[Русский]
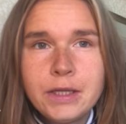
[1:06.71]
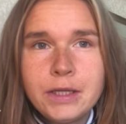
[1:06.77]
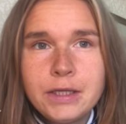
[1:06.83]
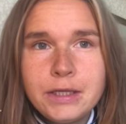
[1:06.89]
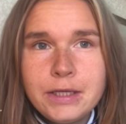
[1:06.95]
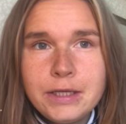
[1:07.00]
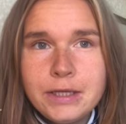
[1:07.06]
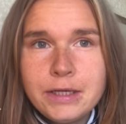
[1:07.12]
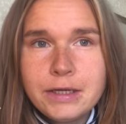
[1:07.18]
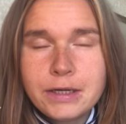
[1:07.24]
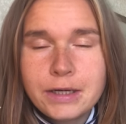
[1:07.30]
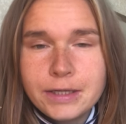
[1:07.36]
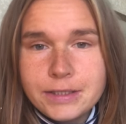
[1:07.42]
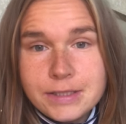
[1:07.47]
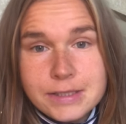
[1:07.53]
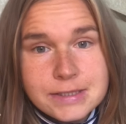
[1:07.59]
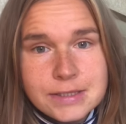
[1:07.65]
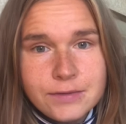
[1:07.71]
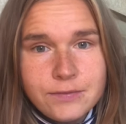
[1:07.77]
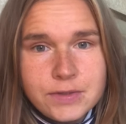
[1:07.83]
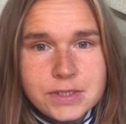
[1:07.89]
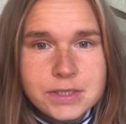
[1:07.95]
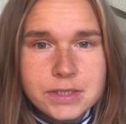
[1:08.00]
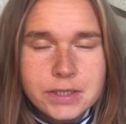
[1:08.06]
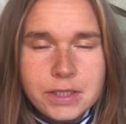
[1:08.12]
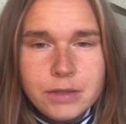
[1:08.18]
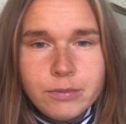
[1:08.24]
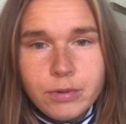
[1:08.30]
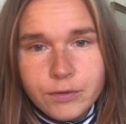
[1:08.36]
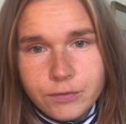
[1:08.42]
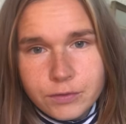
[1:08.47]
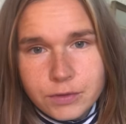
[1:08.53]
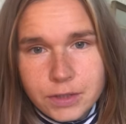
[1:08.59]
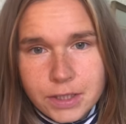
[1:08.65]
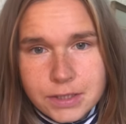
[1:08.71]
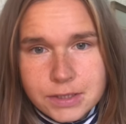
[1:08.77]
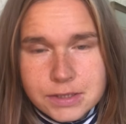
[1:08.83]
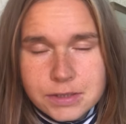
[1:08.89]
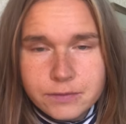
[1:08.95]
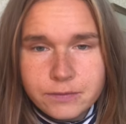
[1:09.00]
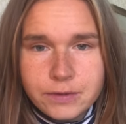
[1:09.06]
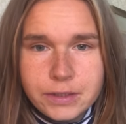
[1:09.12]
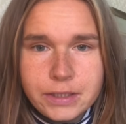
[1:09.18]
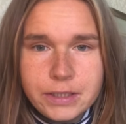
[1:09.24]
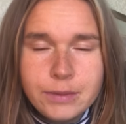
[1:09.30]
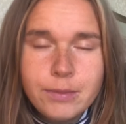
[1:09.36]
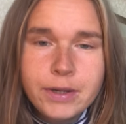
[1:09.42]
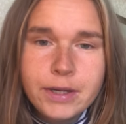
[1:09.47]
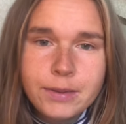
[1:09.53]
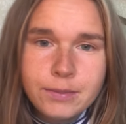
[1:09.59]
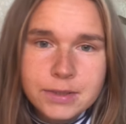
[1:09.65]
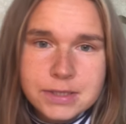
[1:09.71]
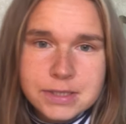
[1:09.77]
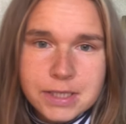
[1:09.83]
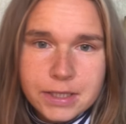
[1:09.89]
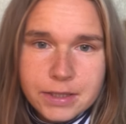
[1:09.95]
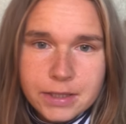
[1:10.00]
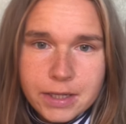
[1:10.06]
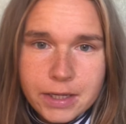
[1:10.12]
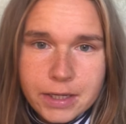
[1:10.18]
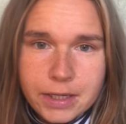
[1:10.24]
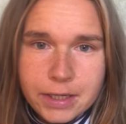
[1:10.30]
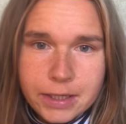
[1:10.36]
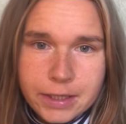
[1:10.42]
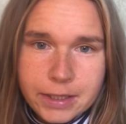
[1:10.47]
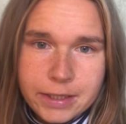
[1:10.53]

и они зависят либо финансово, либо эмоционально,